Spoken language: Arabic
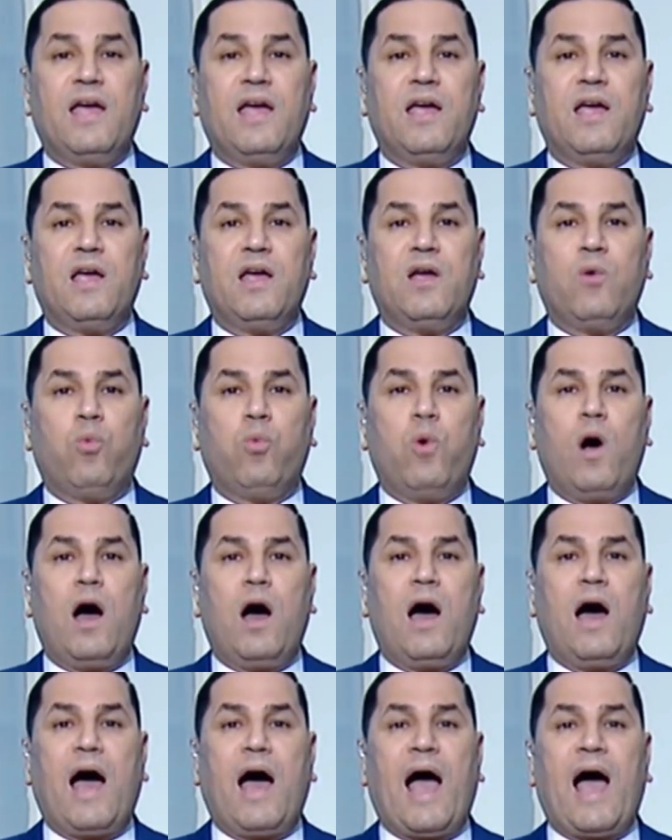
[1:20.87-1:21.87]

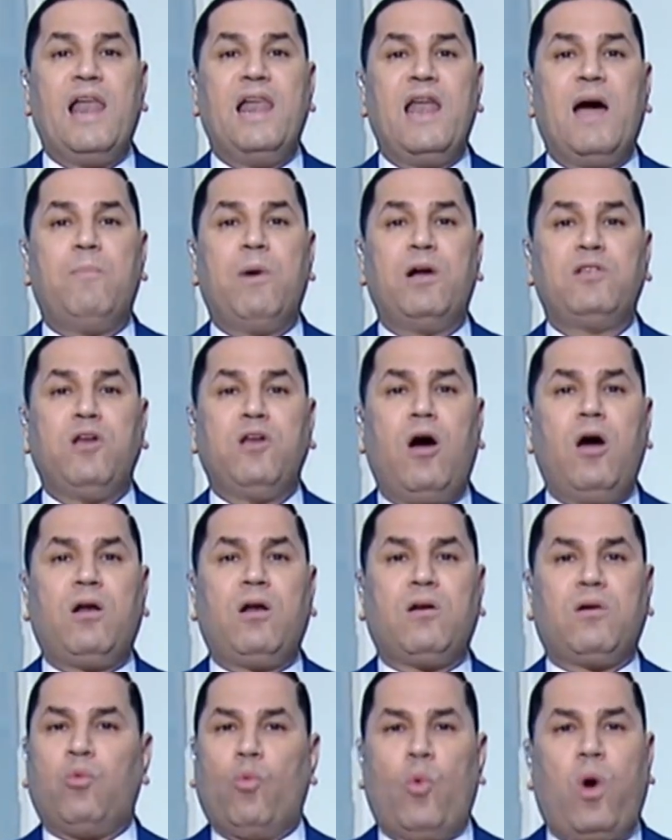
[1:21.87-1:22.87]
وعلى مدار
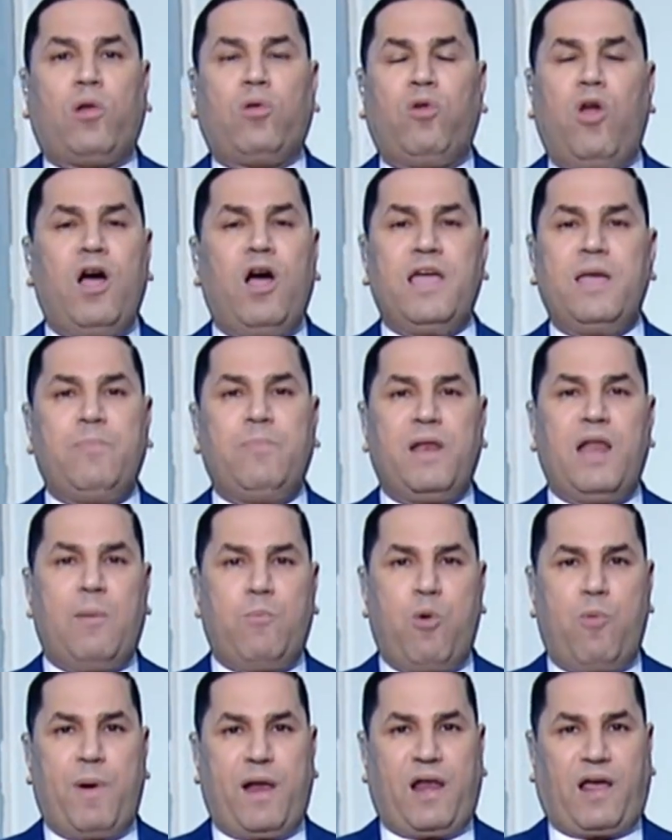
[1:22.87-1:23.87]
والله بلا
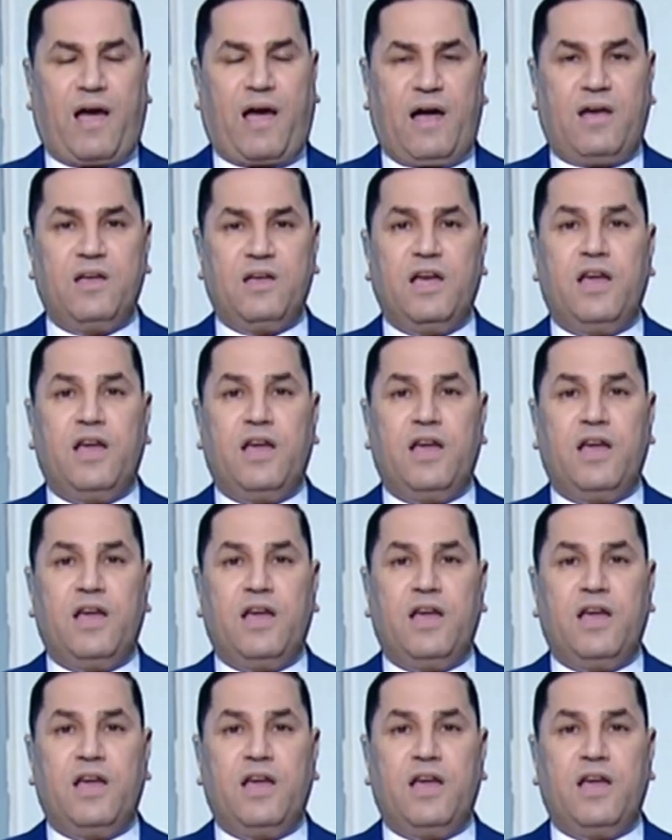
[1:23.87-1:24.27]
مبالغة